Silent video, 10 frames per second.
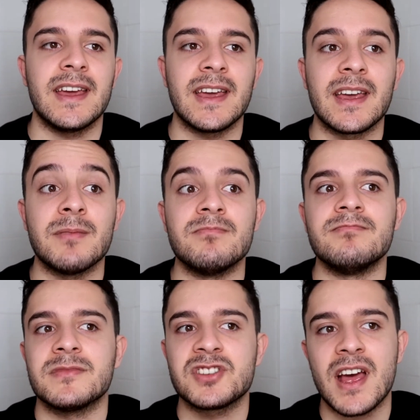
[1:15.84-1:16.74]

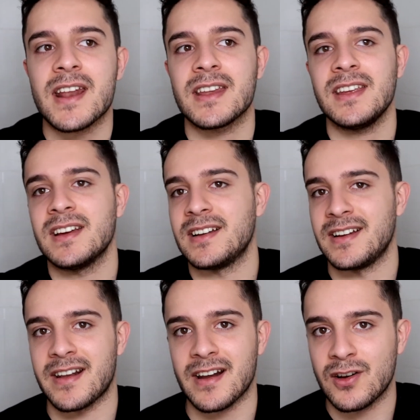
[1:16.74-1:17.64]
Ehm, Cherry
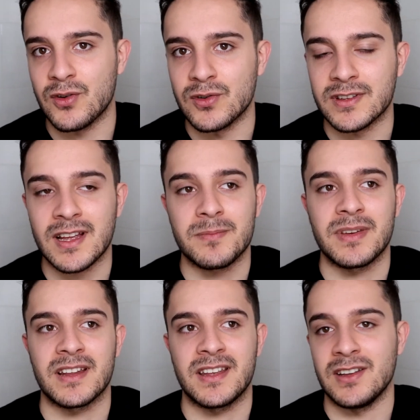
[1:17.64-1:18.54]
racconta,
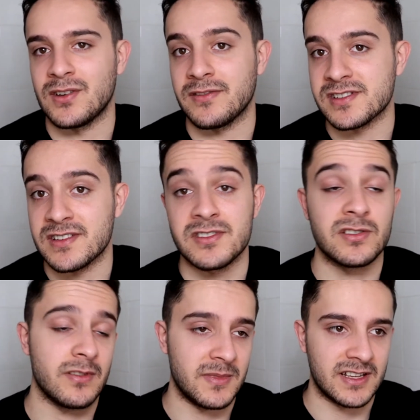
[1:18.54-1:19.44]
per chi non l'avesse
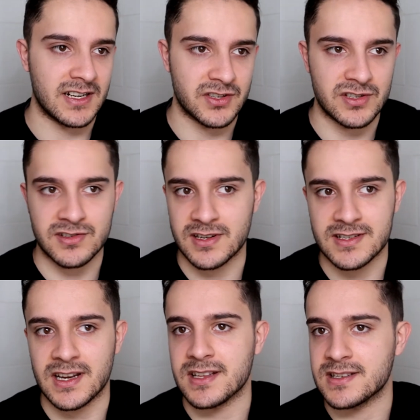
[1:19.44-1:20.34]
visto, ovviamente la recensione
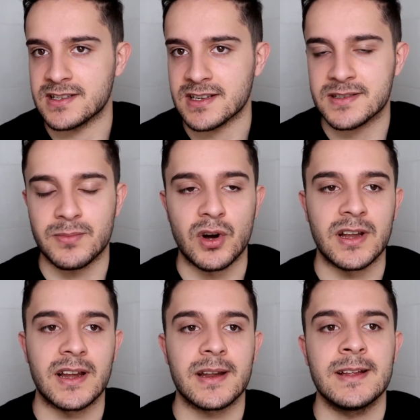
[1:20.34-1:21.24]
sarà senza
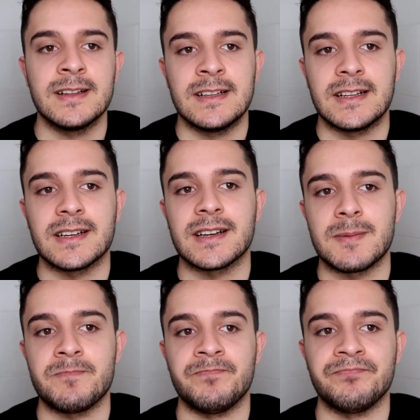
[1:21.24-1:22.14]
spoiler,
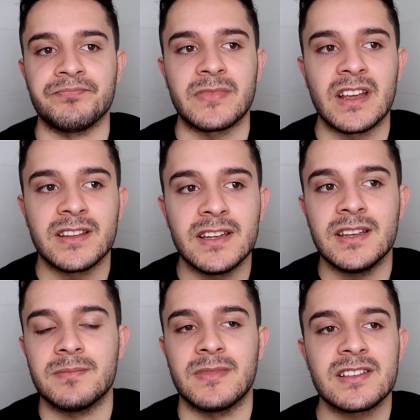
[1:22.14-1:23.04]
ehm,
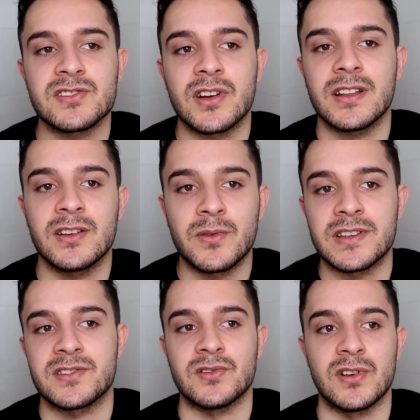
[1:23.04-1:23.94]
di la storia di
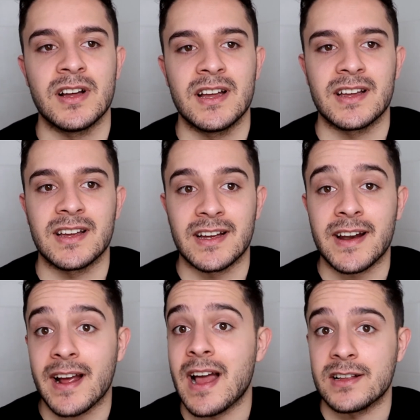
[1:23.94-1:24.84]
questo
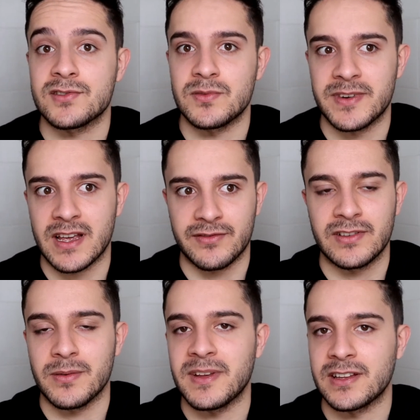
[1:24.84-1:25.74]
eh, ragazzo, perché
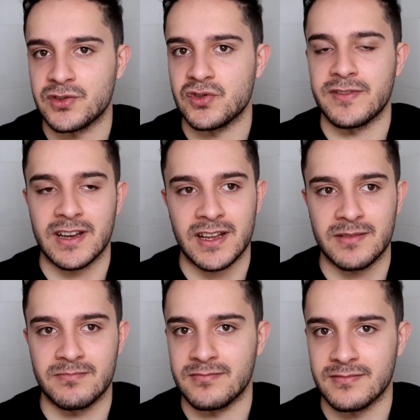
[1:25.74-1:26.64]
effettivamente è
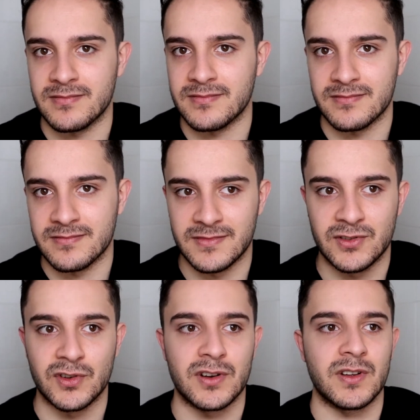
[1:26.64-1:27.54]
giovane, mh, mm,
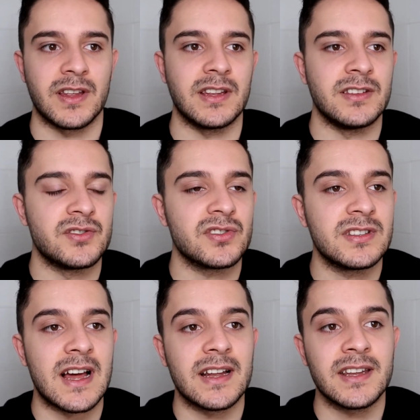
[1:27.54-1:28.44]
intorno ai
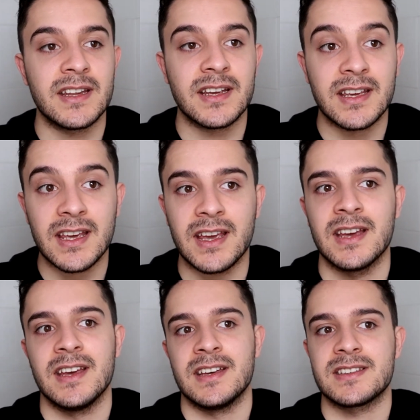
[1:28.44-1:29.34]
18 anni,
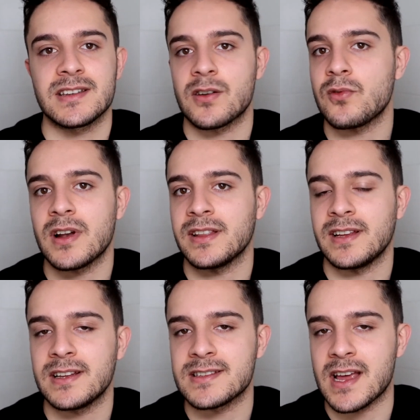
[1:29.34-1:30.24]
che si arruola
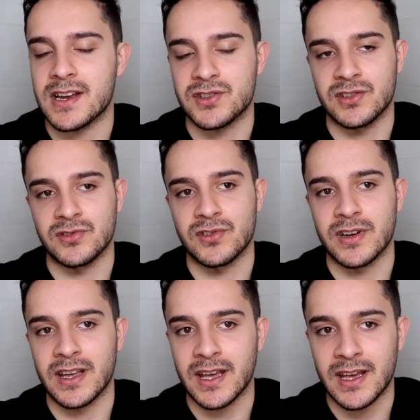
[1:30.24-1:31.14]

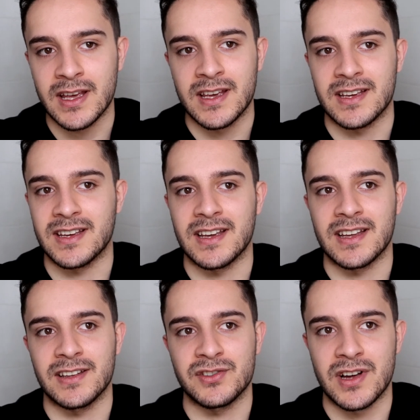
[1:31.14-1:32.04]
nell'esercito e
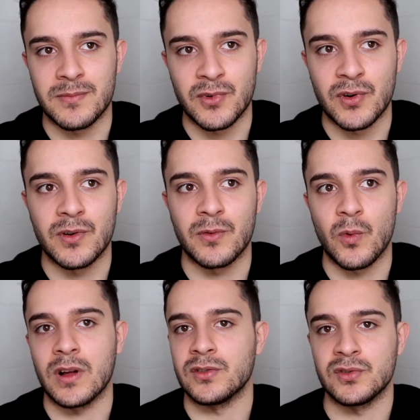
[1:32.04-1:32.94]
eh, diciamo
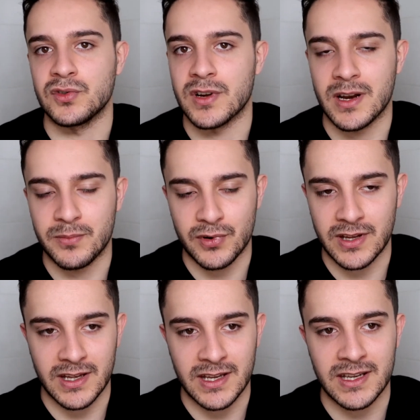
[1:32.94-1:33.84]
quando torna
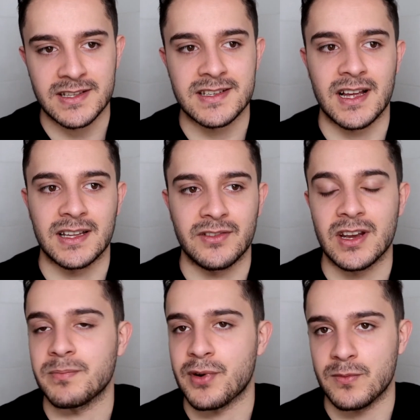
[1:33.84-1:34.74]
poi inizia ad
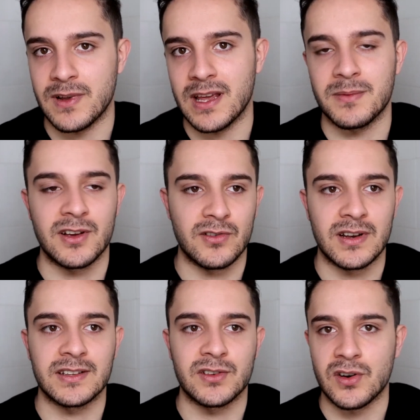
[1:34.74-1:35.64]
avere problemi
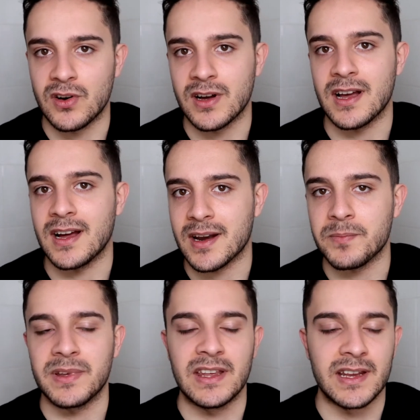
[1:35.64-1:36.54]
con la droga,
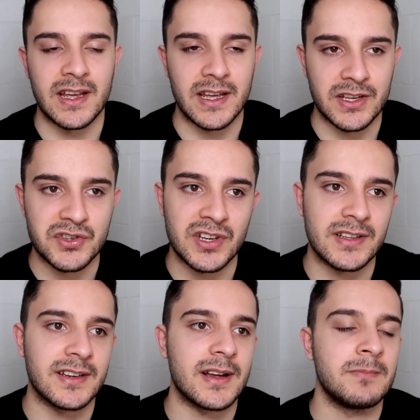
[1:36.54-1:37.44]
rapine, eccetera.